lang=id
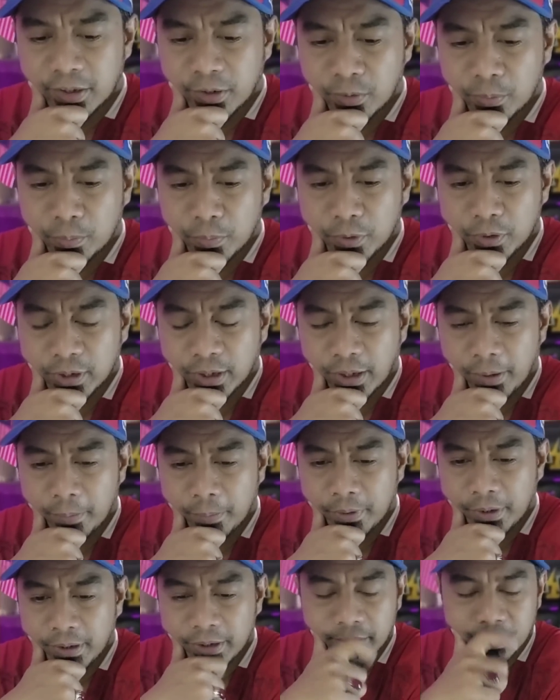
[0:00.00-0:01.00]
rumput
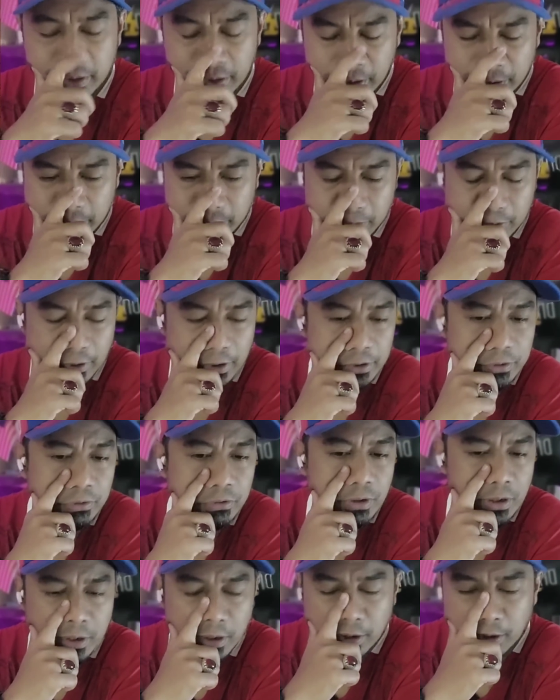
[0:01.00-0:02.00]
hybrid ini oke okay
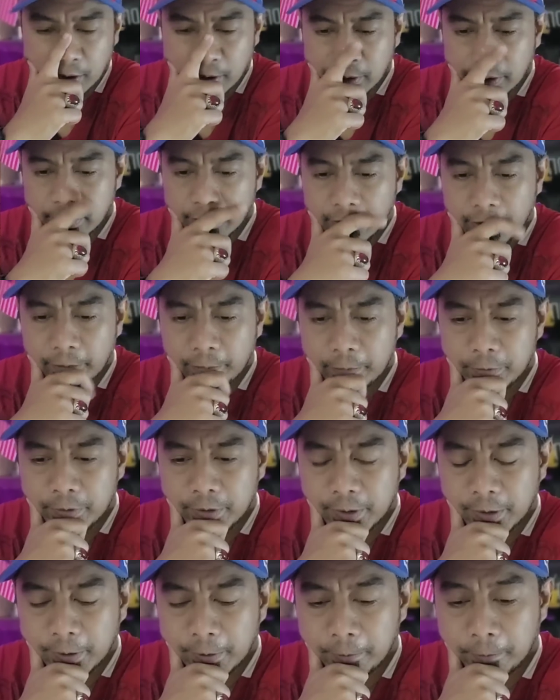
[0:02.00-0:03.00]
juga lah dia
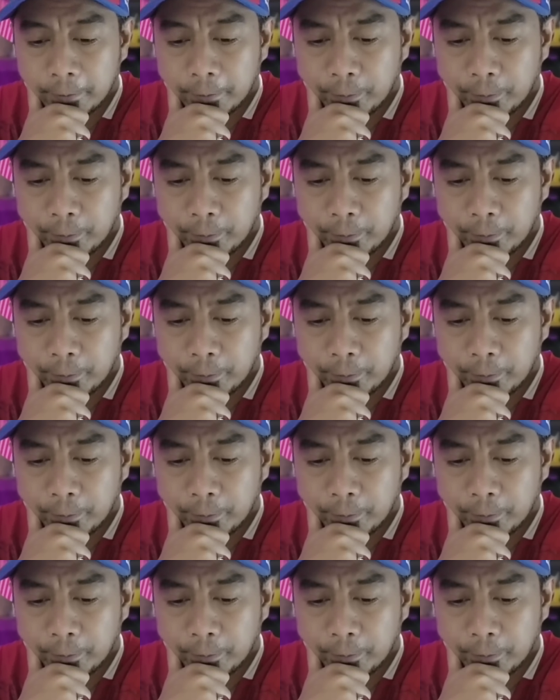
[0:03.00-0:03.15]
punya yang